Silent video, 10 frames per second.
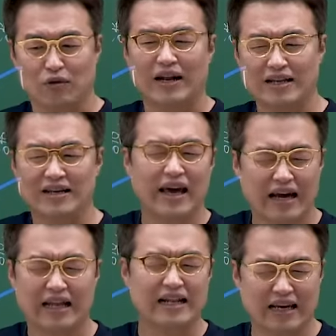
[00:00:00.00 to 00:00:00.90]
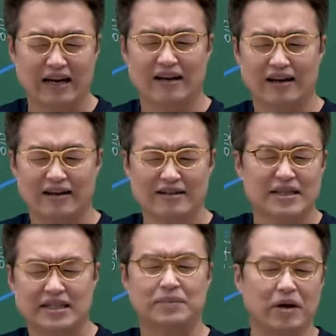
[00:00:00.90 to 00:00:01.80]
관리들이 해야 될 일,
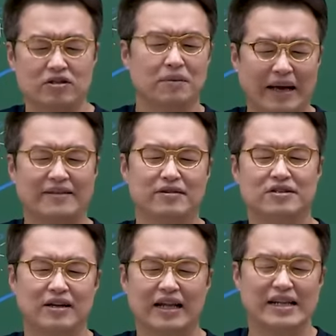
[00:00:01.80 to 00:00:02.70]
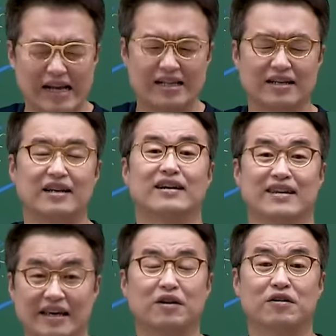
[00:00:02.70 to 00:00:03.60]
시스템이 어떻게 만들어져야 될 일들
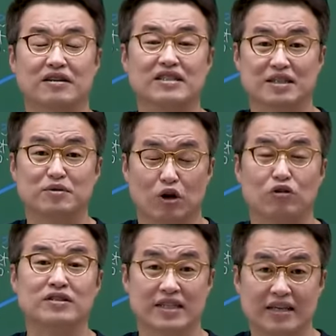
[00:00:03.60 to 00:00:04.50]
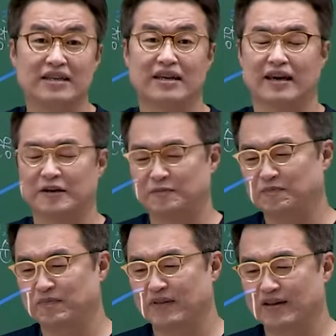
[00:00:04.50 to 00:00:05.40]
이런 것들을 지금 적은 책들이에요.
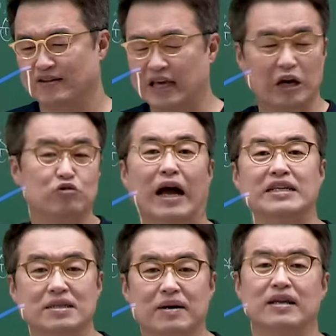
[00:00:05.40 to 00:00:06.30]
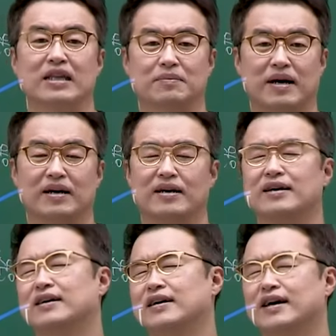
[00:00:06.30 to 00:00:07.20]
근데 이것도 안심이 안 됐나 봐.
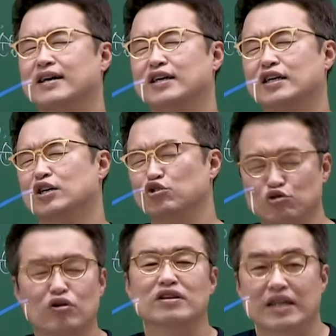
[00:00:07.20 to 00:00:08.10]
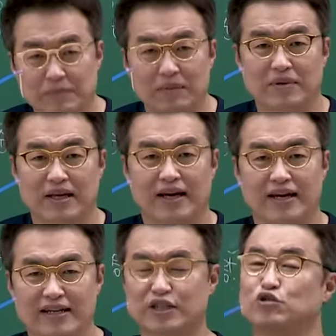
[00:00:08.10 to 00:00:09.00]
유언을 남깁니다.
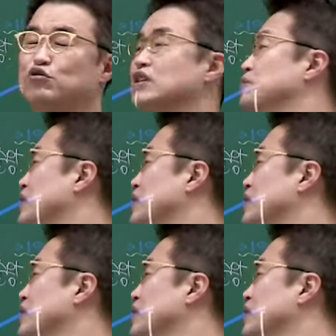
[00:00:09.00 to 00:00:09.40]
그 유언이